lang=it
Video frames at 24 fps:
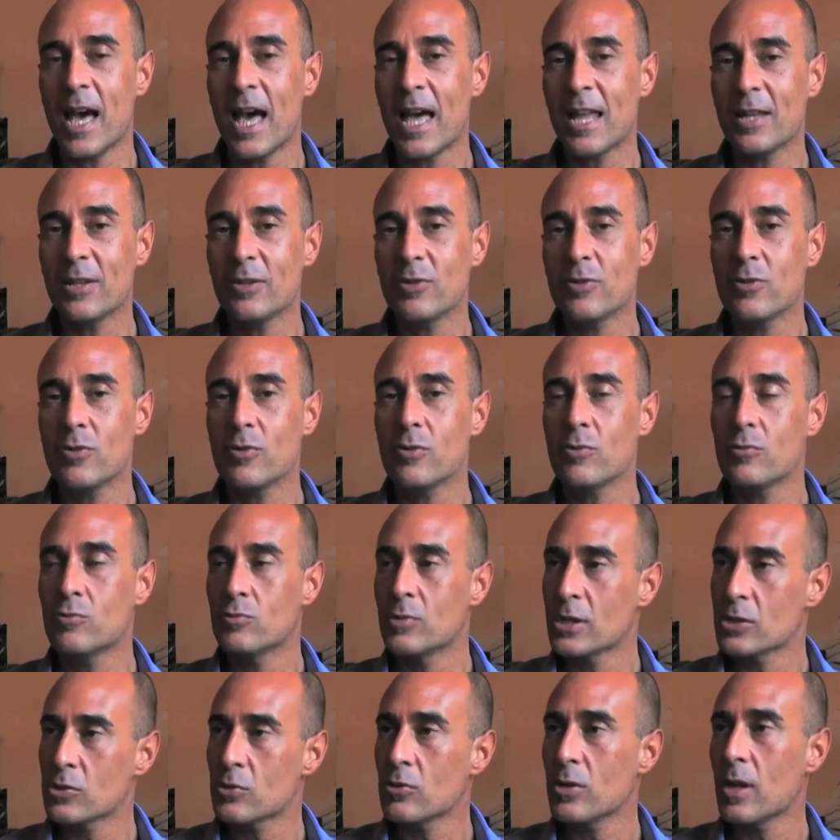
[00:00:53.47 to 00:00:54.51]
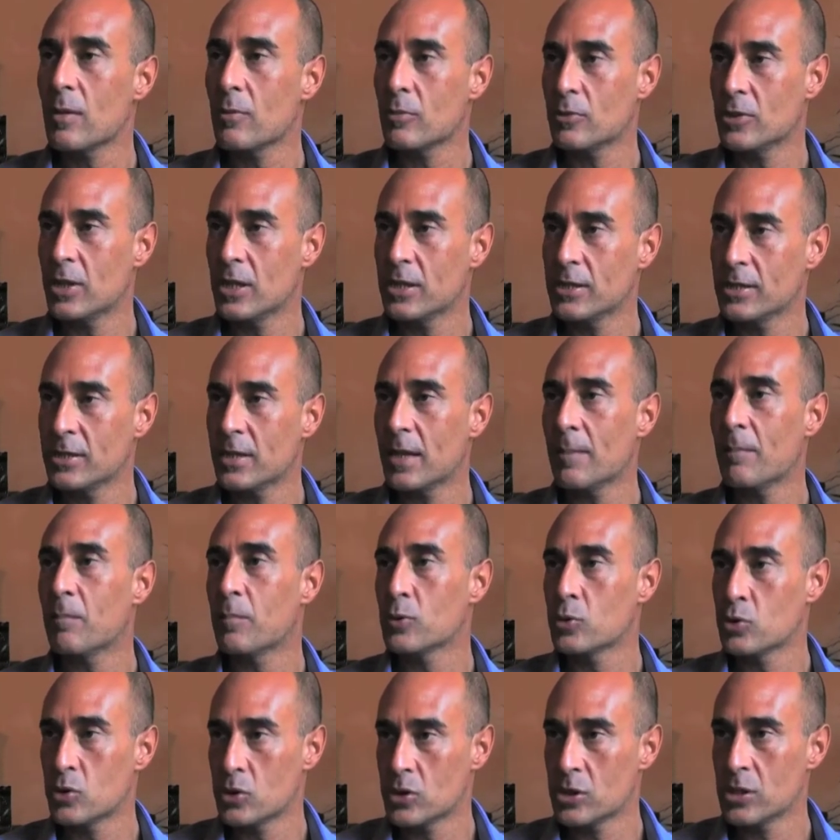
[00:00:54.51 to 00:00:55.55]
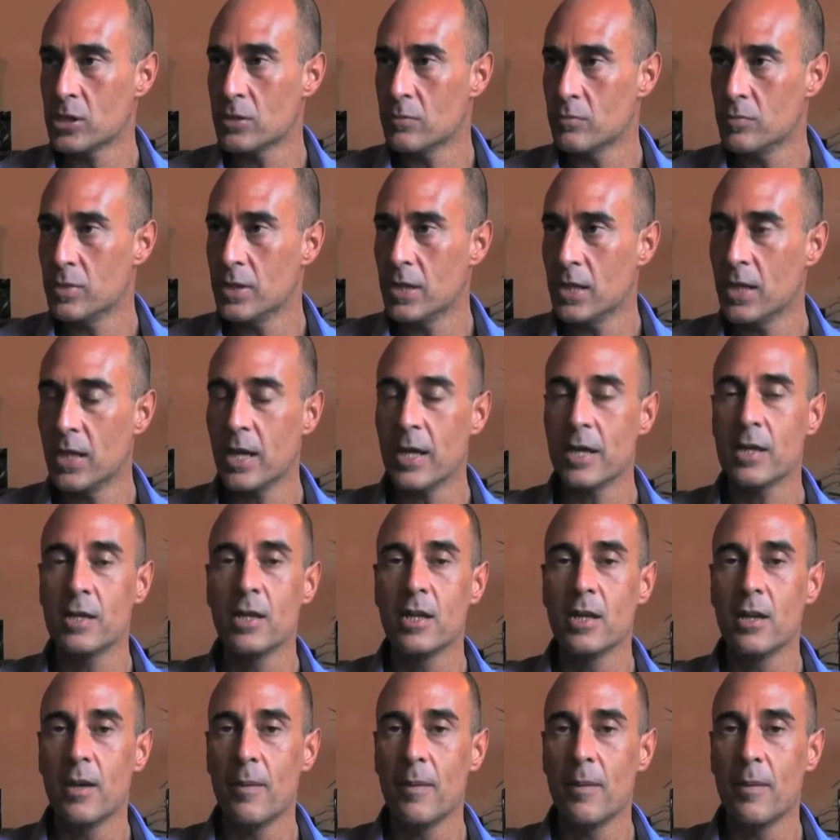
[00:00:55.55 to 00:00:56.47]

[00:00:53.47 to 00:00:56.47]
hanno una sola modalità possibile